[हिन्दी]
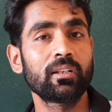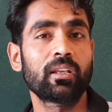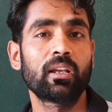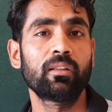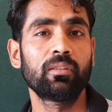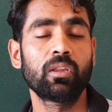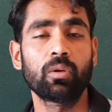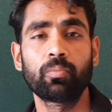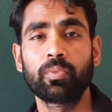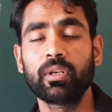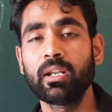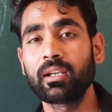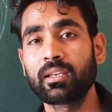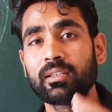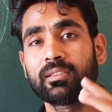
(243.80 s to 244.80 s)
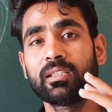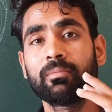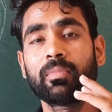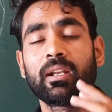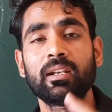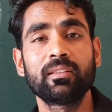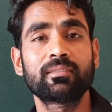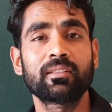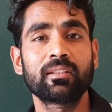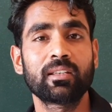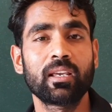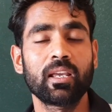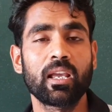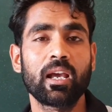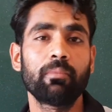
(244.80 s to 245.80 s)
दिन के अंदर बिना किसी मेडिसिन
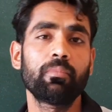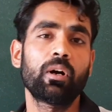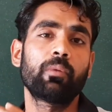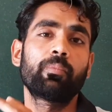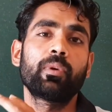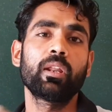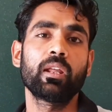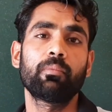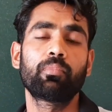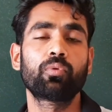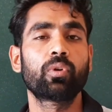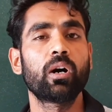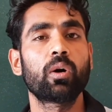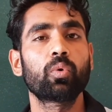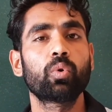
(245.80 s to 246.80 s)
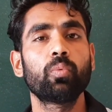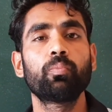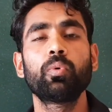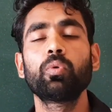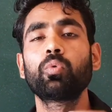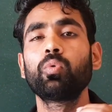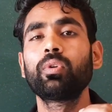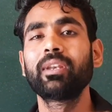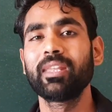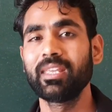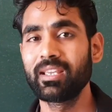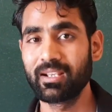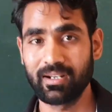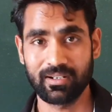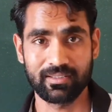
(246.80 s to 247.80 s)
के हम अपने बुखार को बिल्कुल
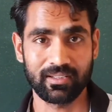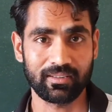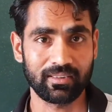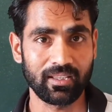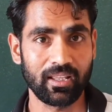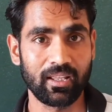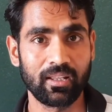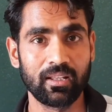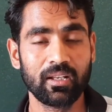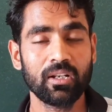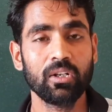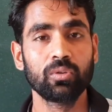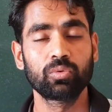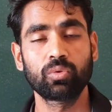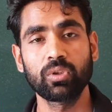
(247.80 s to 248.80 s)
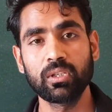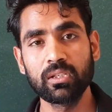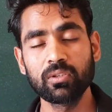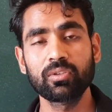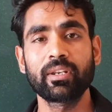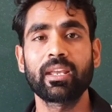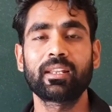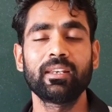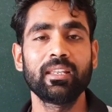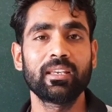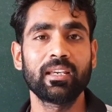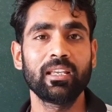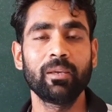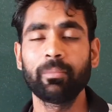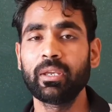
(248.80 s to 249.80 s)
ठीक कर सकते हैं तो ये जो
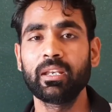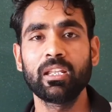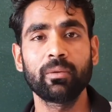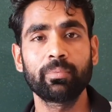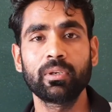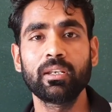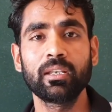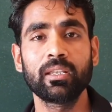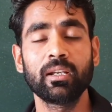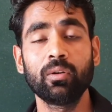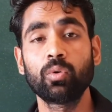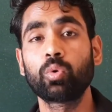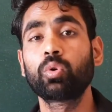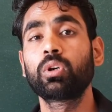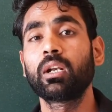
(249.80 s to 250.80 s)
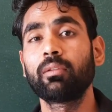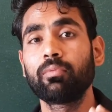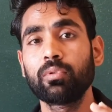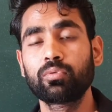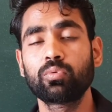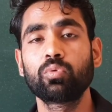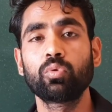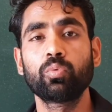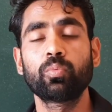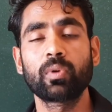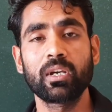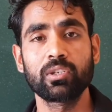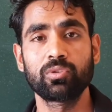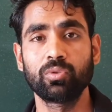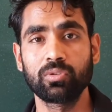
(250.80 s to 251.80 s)
टेक्निक है ये मेरी अपनी नहीं है डॉक्टर विश्वरूप
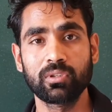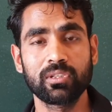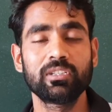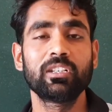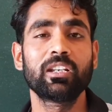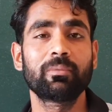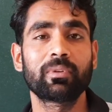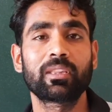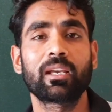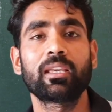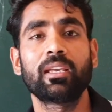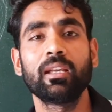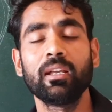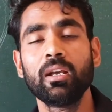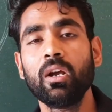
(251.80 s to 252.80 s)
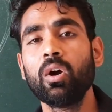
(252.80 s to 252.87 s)
राय चौधरी जी ने बताई है